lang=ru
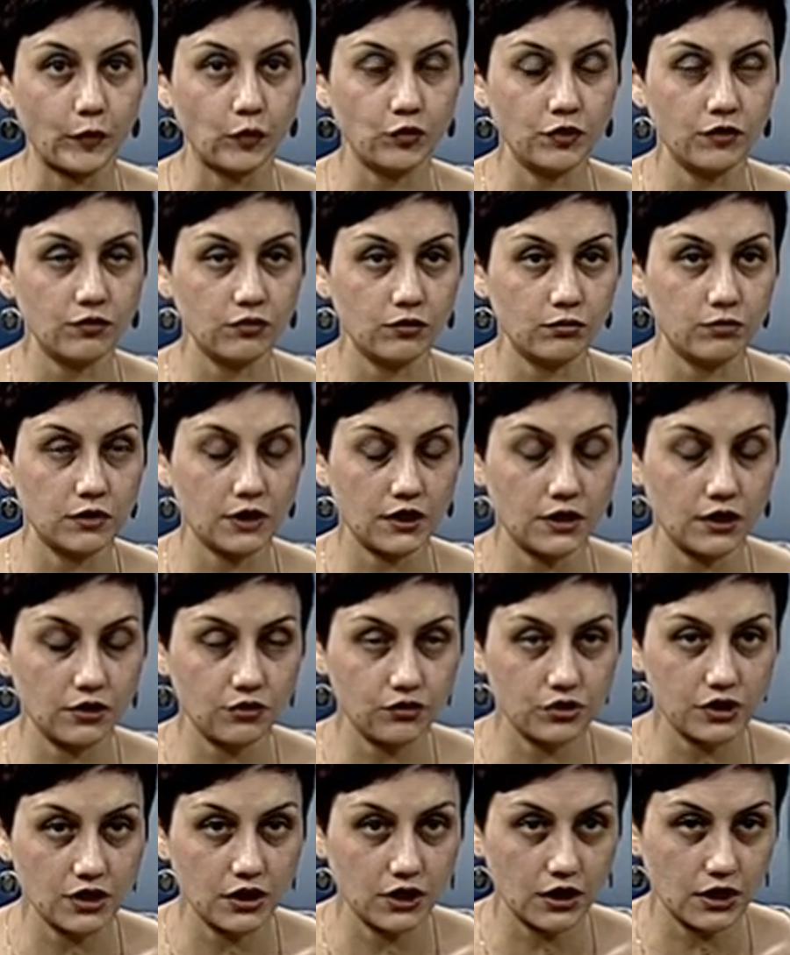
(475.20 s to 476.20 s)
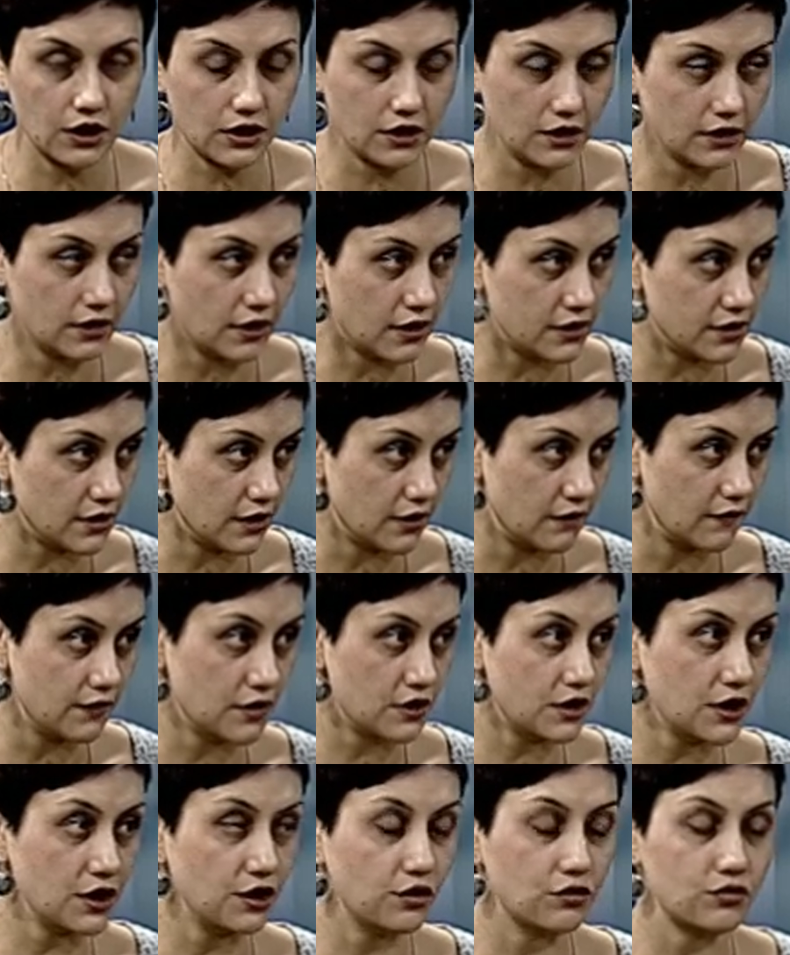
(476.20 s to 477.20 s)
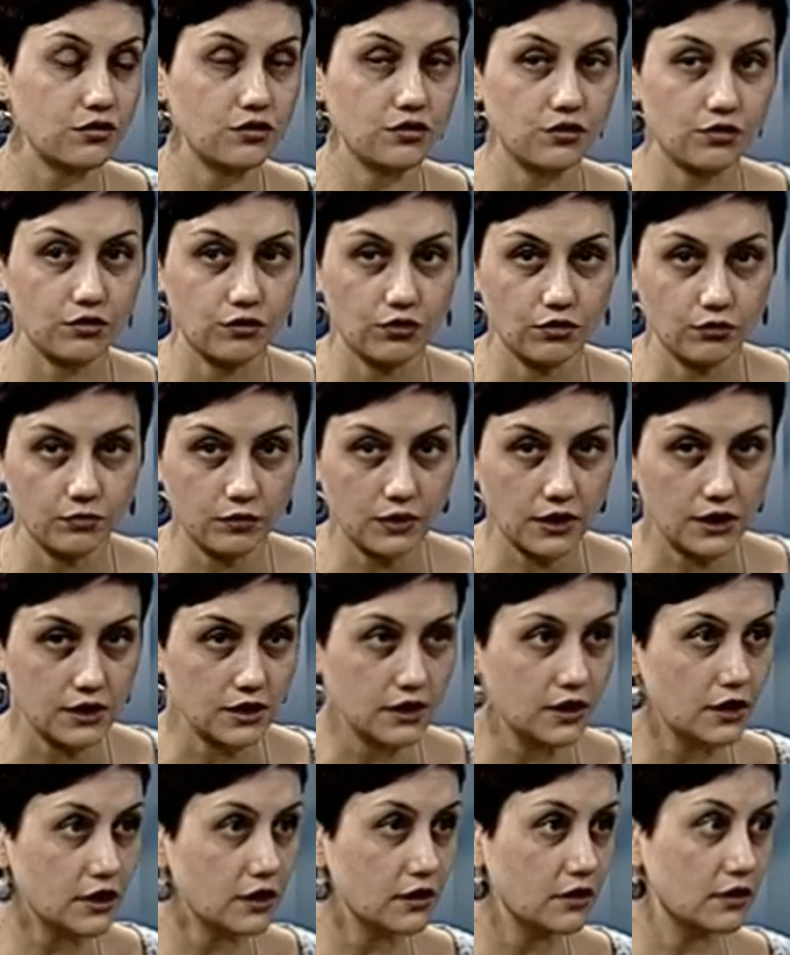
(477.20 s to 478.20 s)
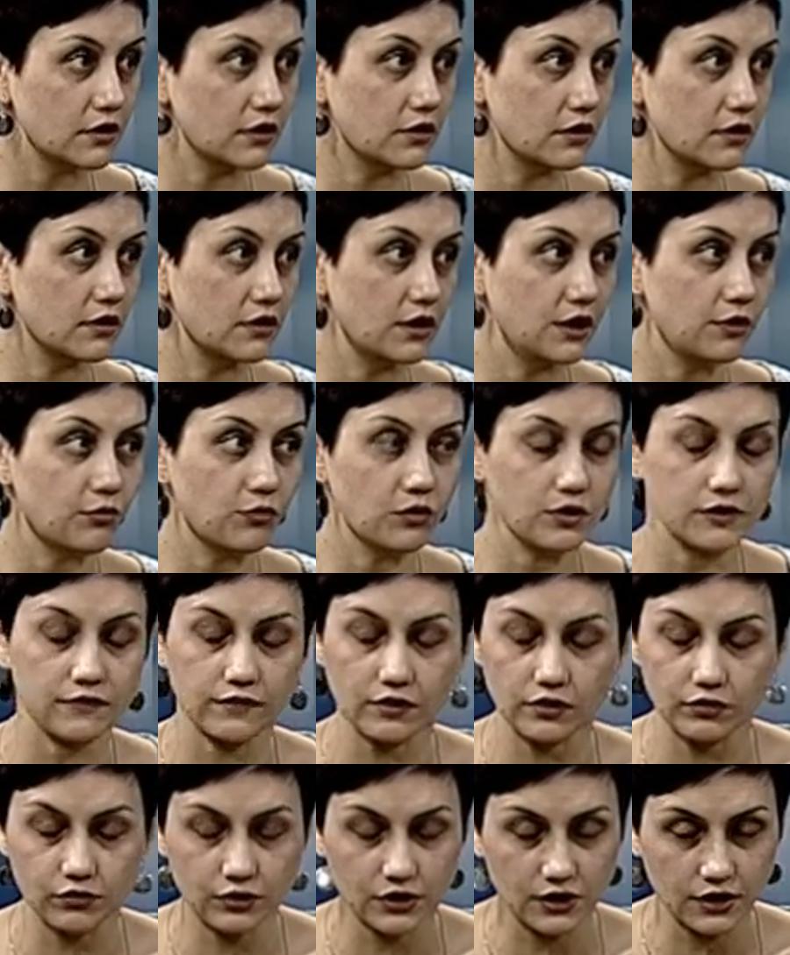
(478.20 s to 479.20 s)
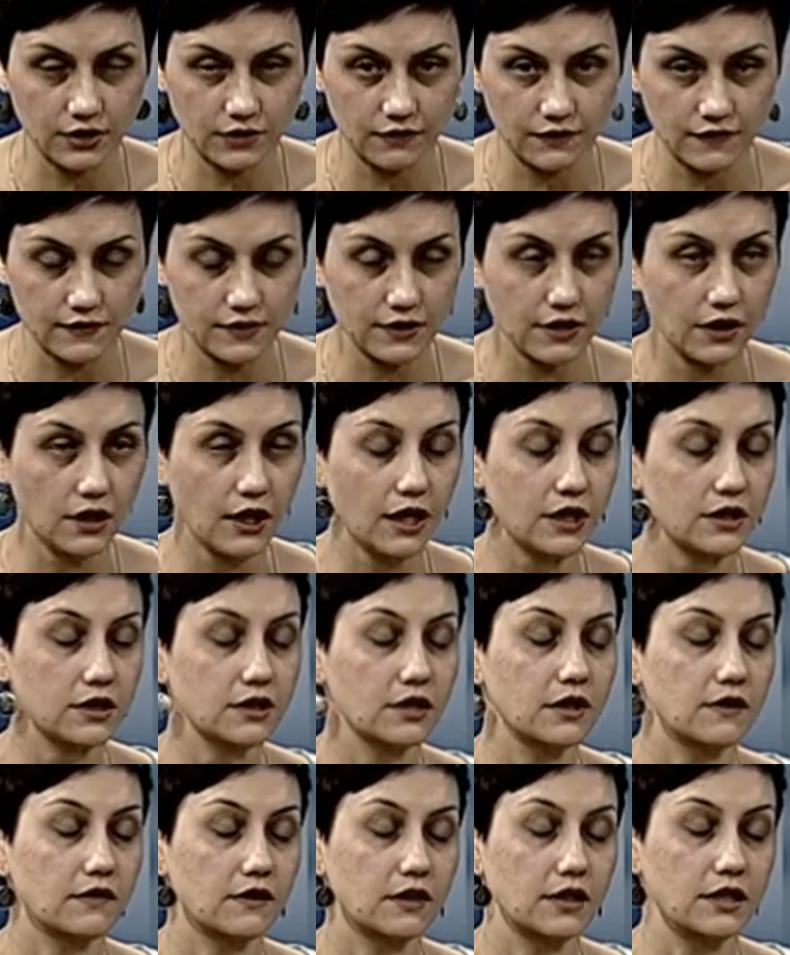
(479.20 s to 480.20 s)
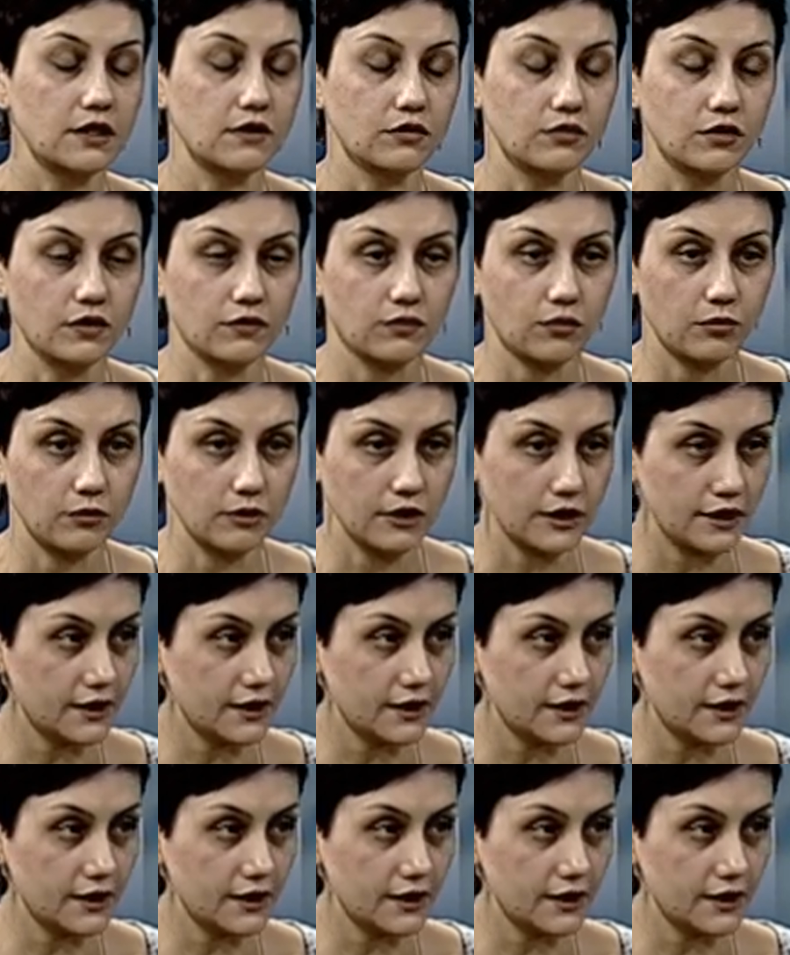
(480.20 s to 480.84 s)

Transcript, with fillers: у него была нарушена координация движения, он с трудом ходил, э, не мог сфокусировать взгляд, говорил, у него была